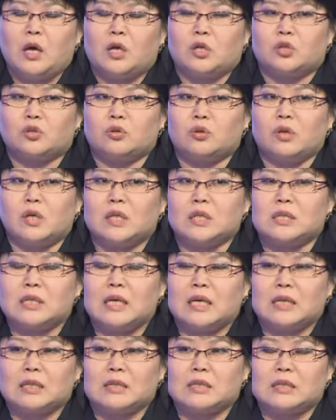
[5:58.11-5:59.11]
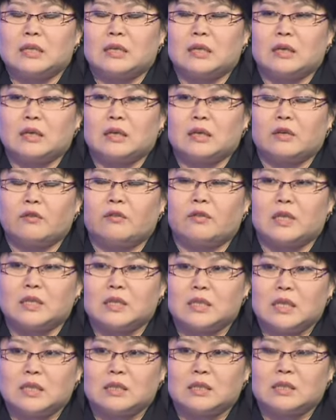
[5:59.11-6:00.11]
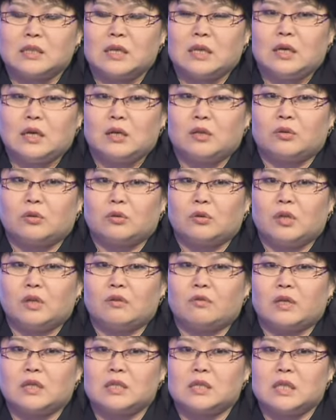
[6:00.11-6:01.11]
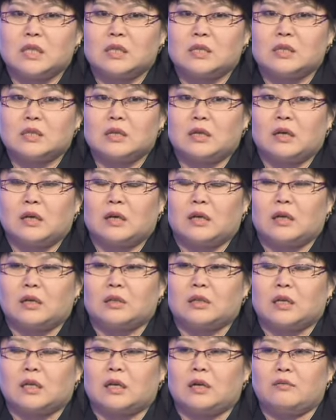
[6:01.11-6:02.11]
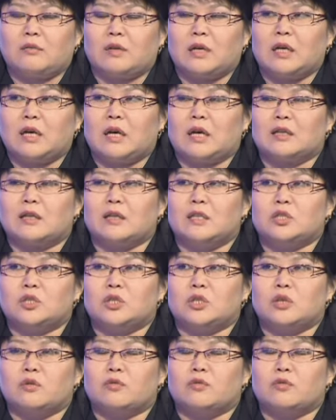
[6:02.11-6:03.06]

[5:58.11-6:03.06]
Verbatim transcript: Что касается Евразес, то Евразес э, как таковая отличие,